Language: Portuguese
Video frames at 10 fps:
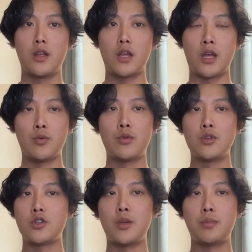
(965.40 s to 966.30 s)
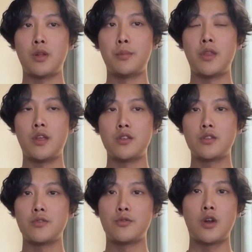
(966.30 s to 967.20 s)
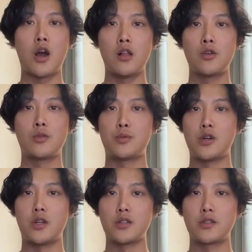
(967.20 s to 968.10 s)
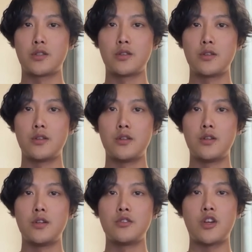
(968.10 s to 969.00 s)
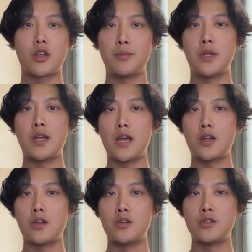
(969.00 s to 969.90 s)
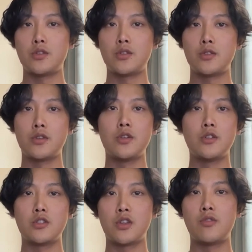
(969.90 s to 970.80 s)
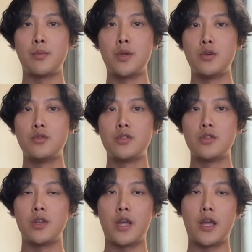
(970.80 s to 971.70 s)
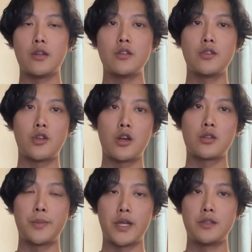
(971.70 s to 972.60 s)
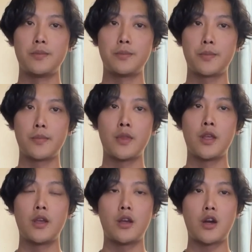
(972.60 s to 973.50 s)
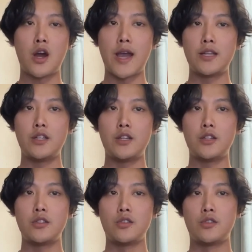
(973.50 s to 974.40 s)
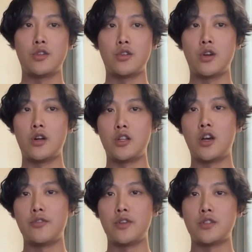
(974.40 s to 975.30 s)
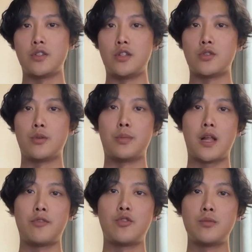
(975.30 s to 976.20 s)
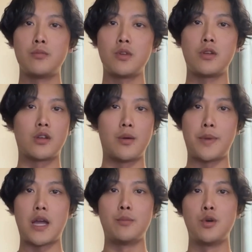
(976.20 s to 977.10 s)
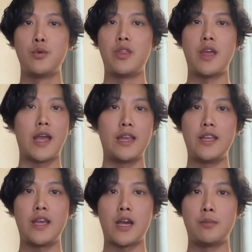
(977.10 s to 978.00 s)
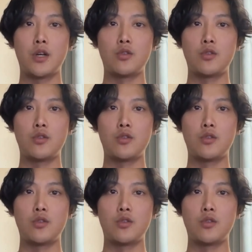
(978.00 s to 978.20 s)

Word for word: isso para todos os nossos produtos. Editores de documentos, builds de servidores e DocSpace. Nossa ideia é transformar o escritório em uma plataforma compatível com qualquer modelo de inteligência artificial.